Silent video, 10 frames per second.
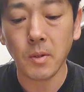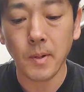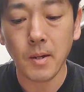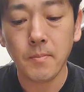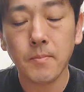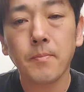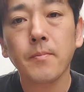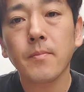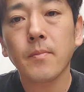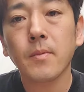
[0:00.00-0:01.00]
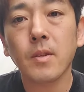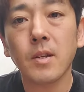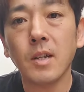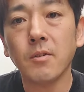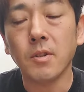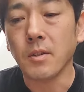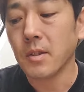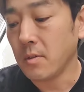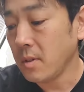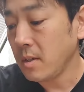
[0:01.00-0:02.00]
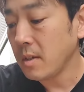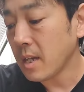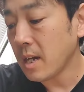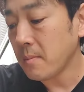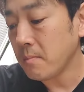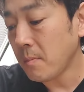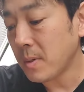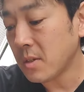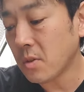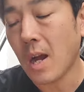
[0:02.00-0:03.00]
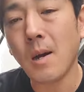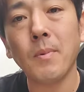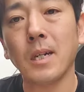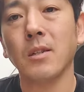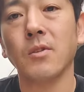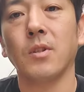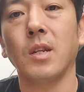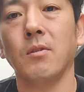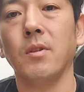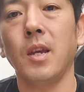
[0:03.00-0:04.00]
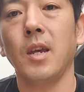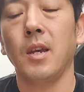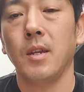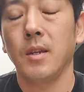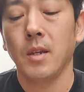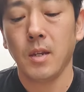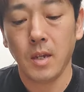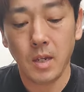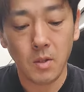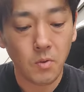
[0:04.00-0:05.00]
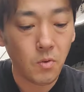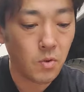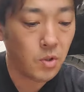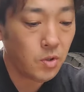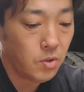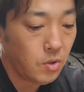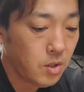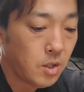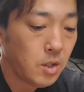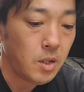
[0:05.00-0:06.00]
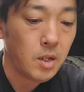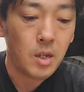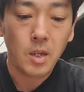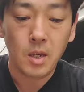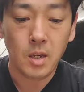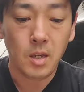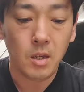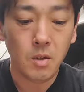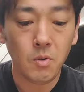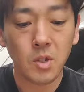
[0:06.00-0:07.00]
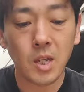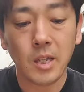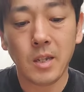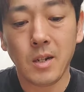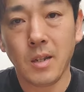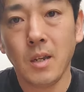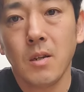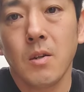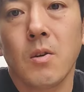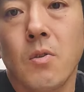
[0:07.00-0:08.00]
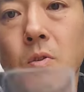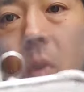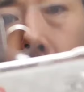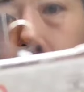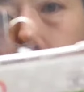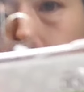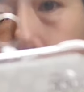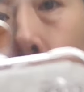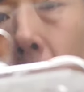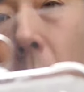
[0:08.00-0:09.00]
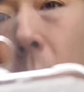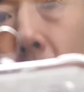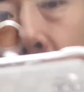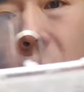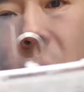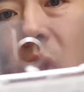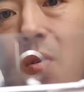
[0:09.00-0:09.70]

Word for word: けば楽なんですけどね。だけやっぱりちょっとアンバランスになるんで、えっ、ー、と、こういう、えー、オスだったらね、こう、オス、